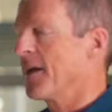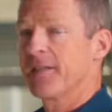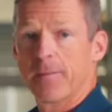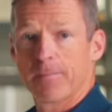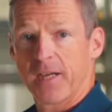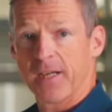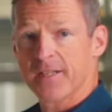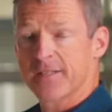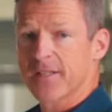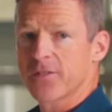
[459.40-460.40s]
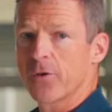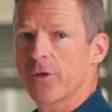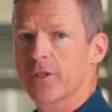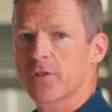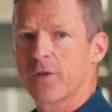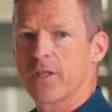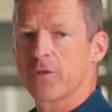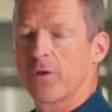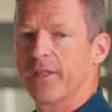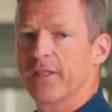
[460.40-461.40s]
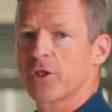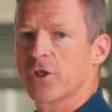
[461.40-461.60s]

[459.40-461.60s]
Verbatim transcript: Der Preis des neuen Trail Grinder